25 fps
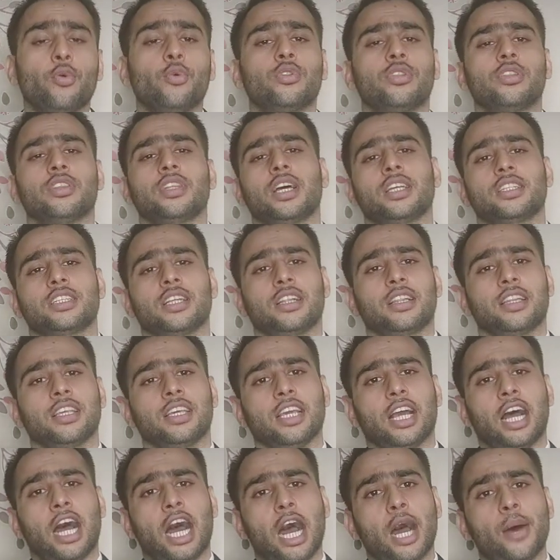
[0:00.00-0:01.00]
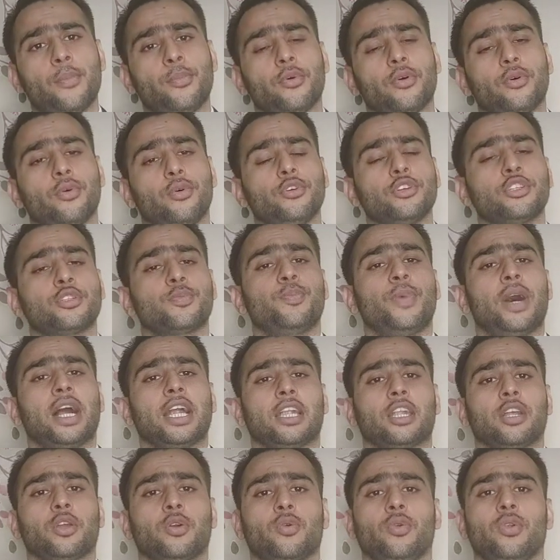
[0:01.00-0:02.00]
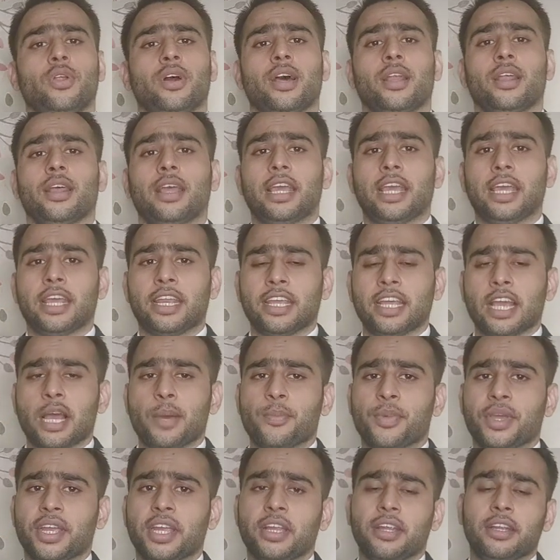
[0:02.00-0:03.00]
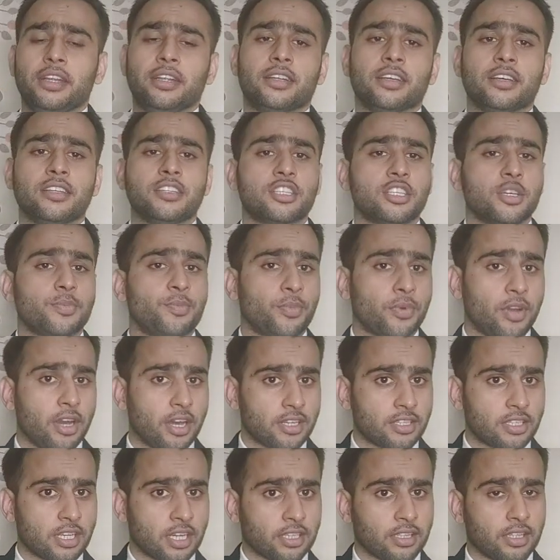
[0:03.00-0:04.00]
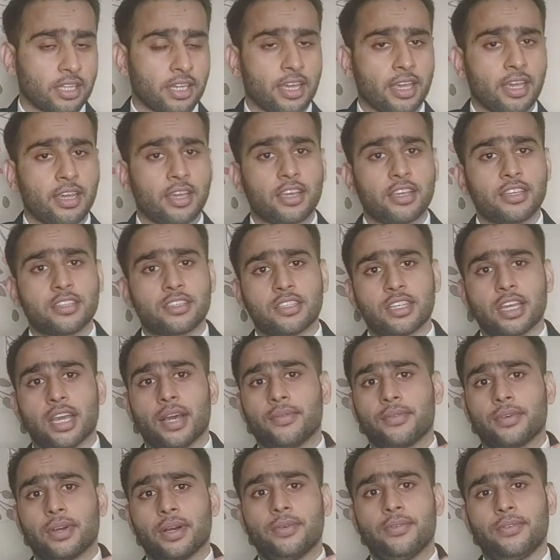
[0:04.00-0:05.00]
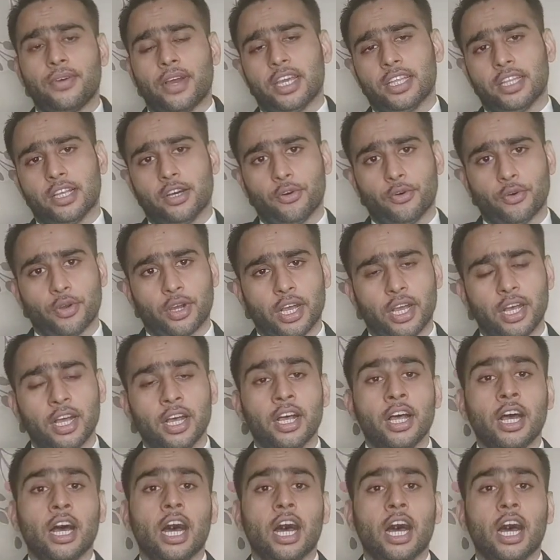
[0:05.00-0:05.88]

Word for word: उतना जल्दी आप उस पार्टिकुलर एरिया में इंटर्नशिप कर सकते हैं इससे आपका फायदा होगा